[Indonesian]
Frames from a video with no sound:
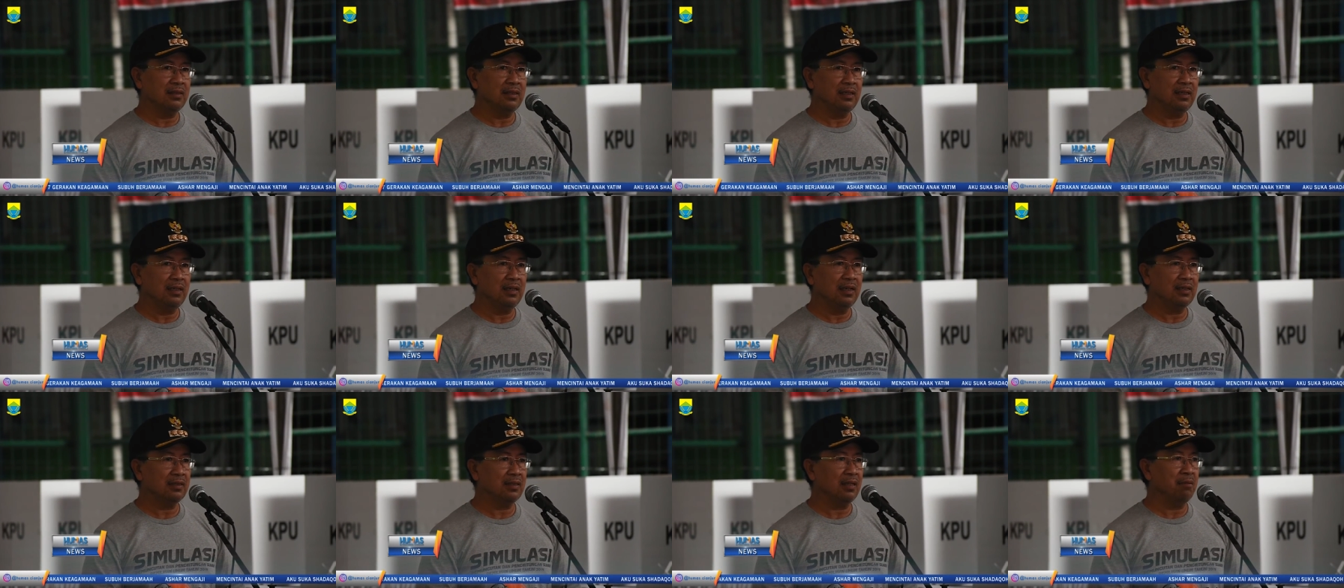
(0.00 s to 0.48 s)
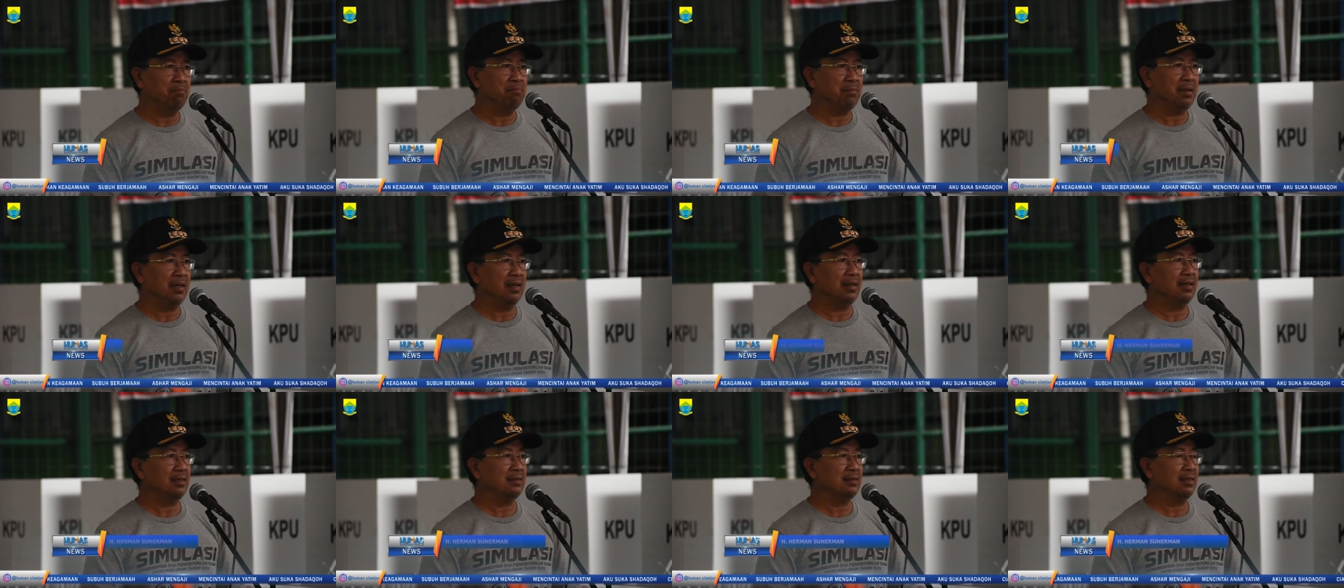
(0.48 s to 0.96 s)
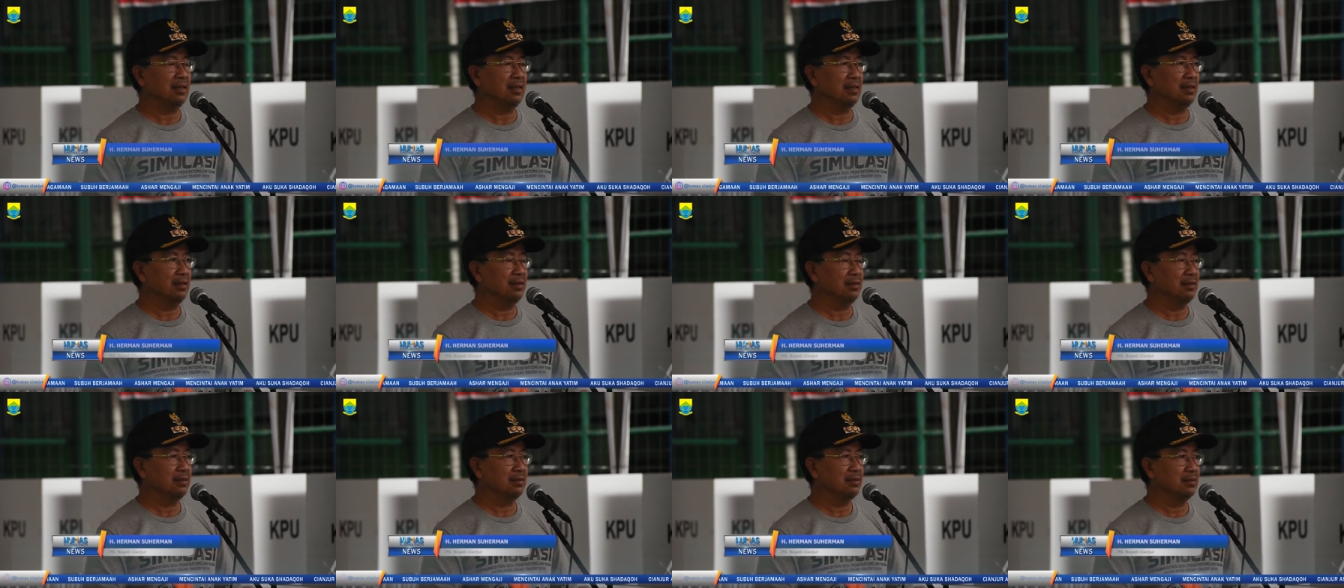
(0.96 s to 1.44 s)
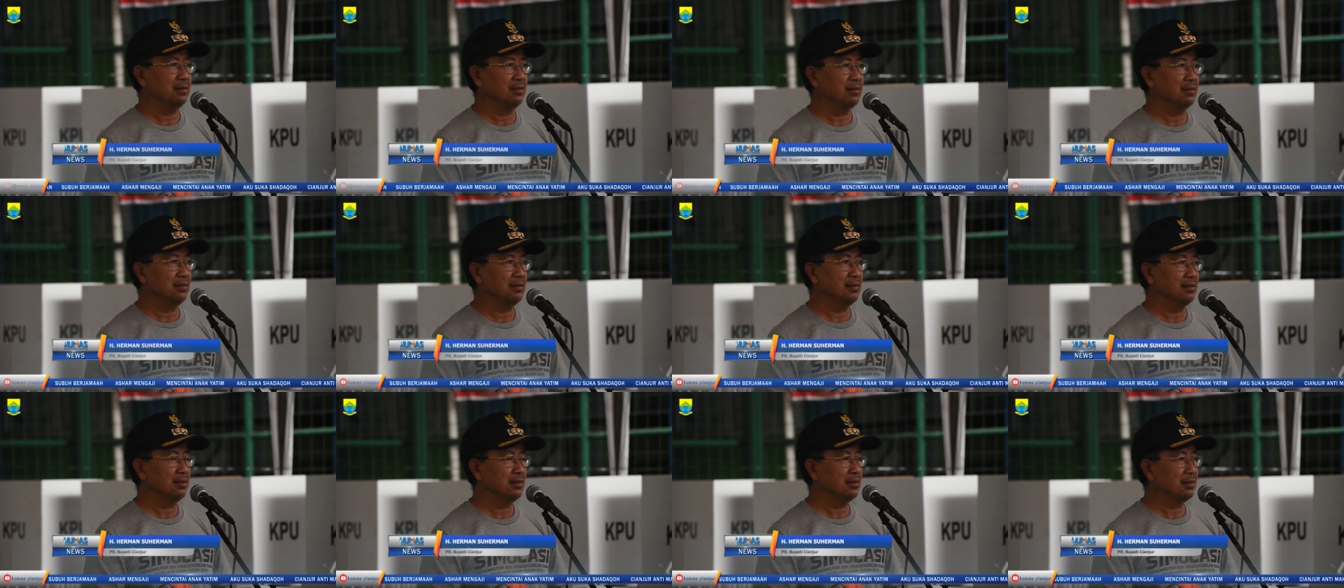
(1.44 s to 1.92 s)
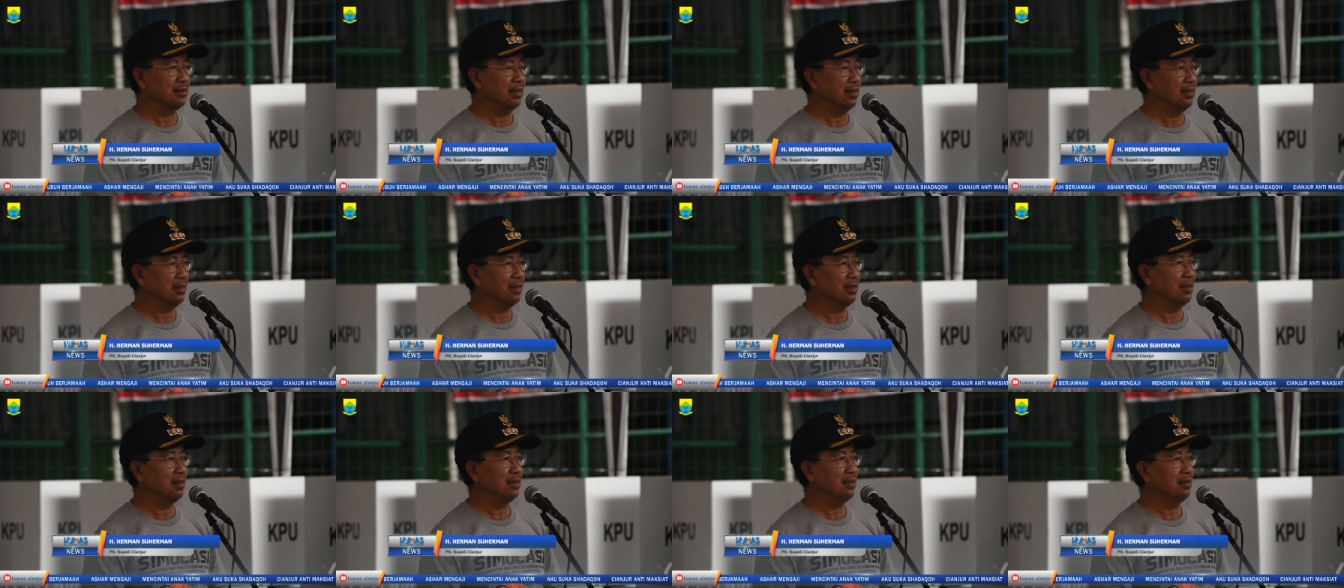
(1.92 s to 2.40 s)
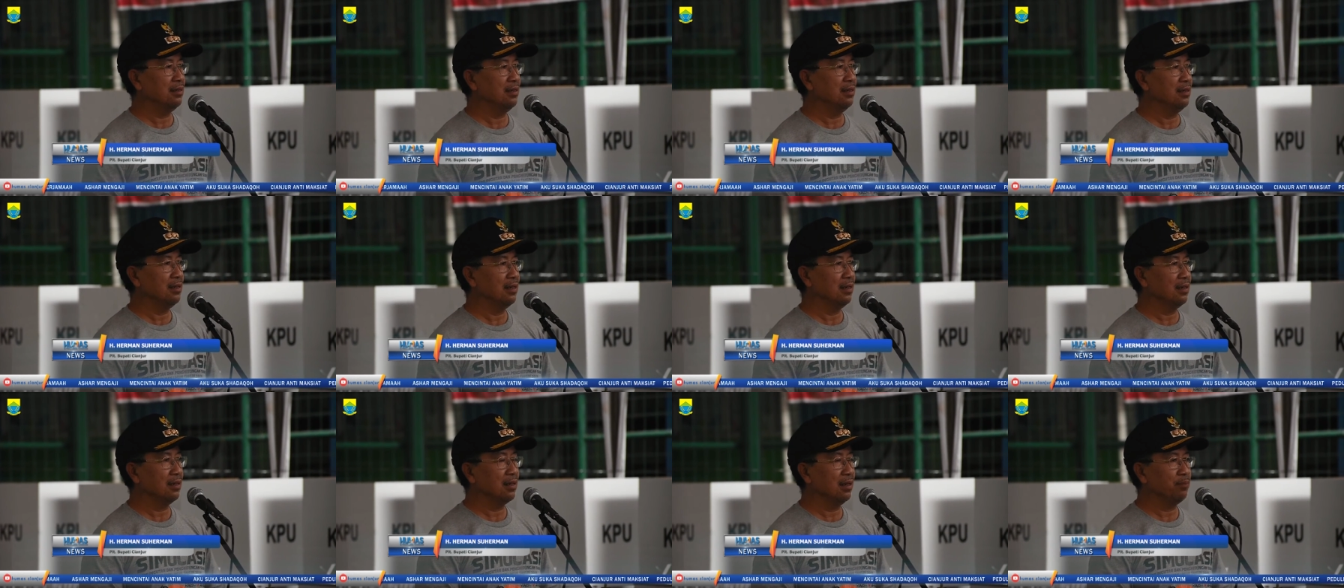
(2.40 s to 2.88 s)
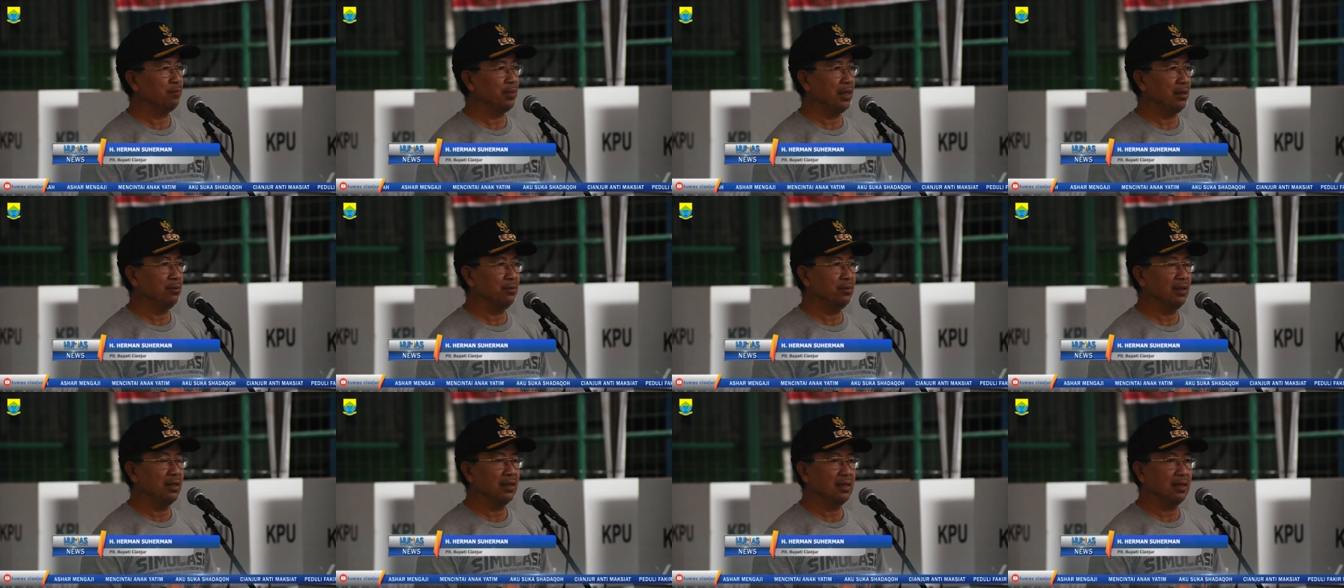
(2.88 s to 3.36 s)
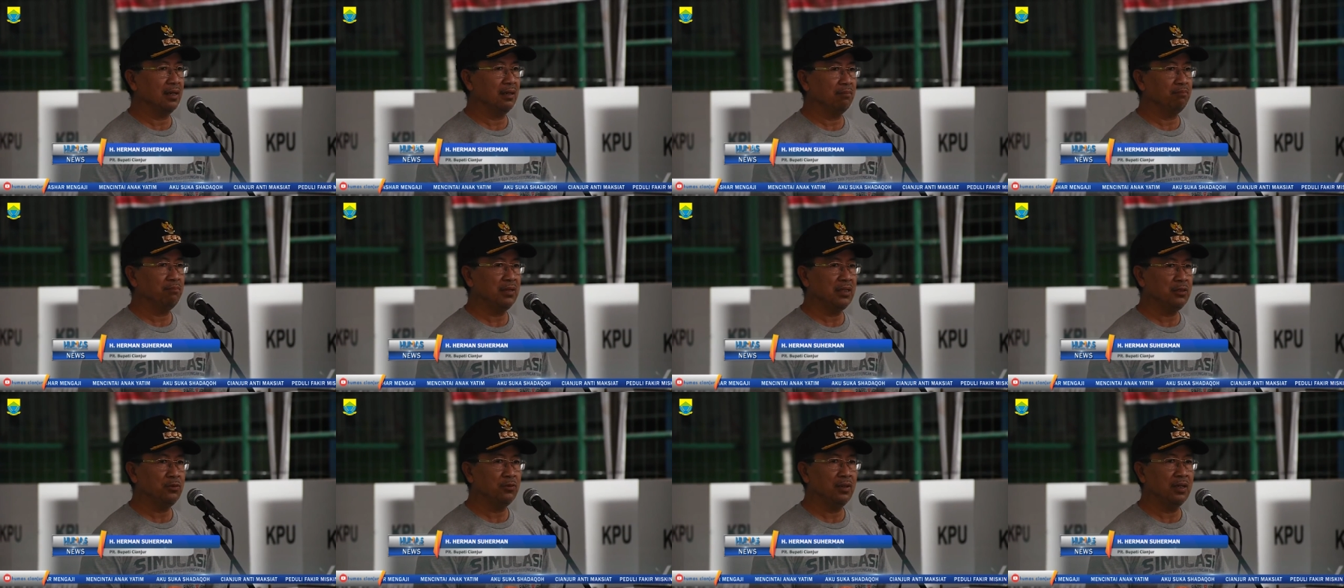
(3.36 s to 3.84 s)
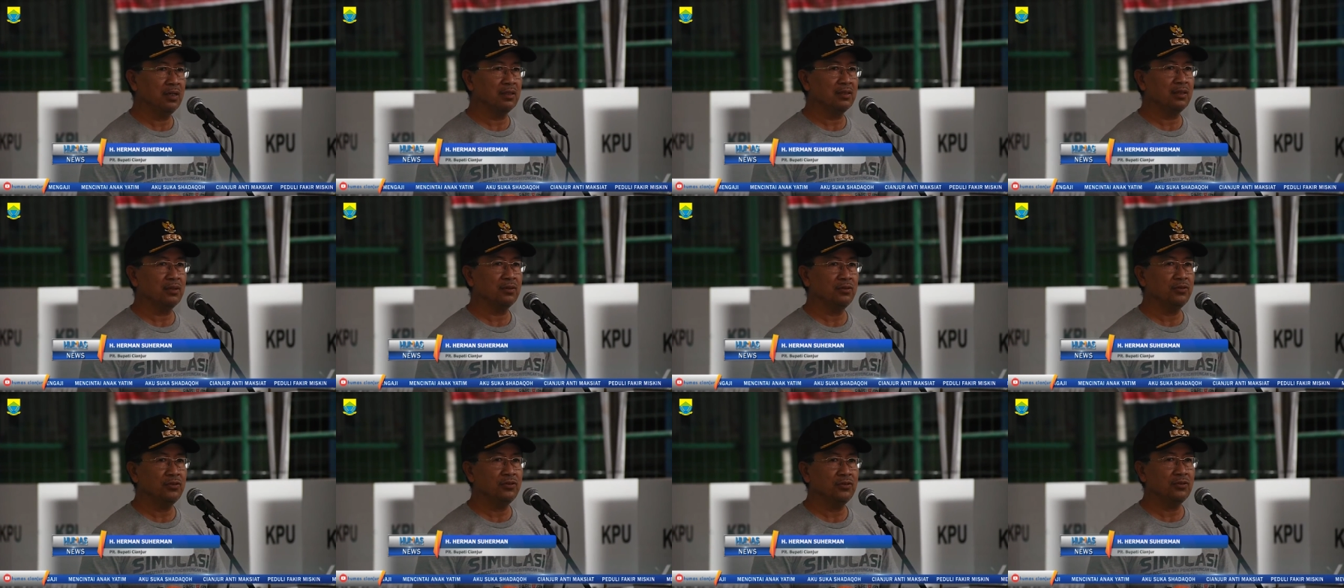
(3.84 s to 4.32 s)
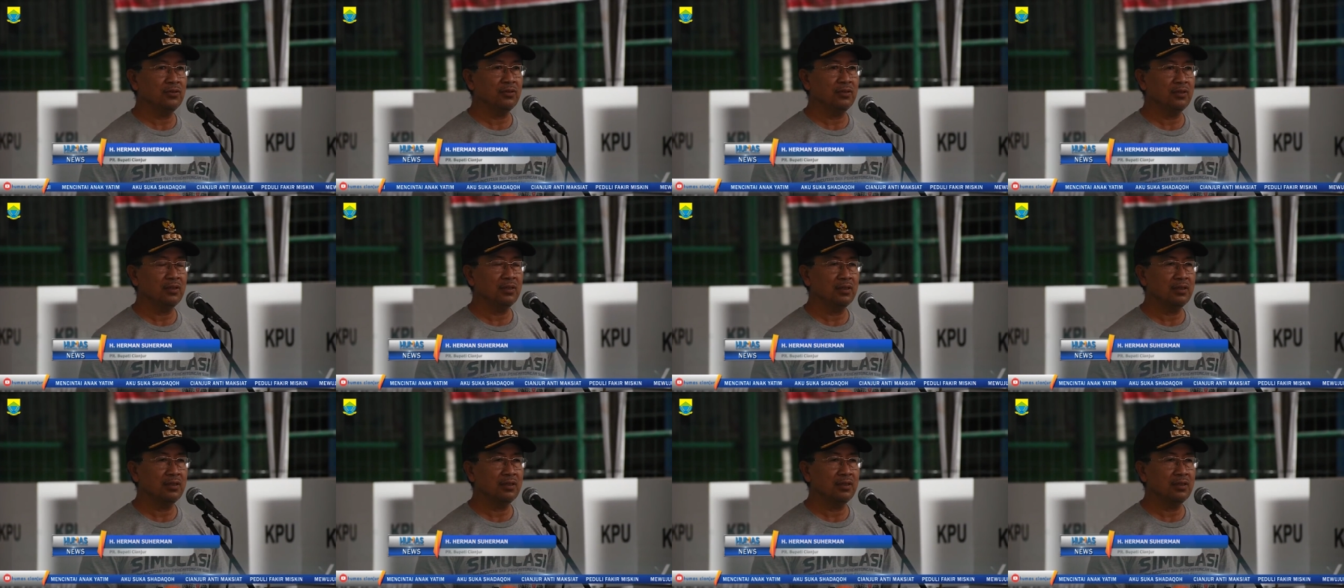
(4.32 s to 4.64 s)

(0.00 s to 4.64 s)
tidak tanpa alasan saya dengan KPU akan berjuang terus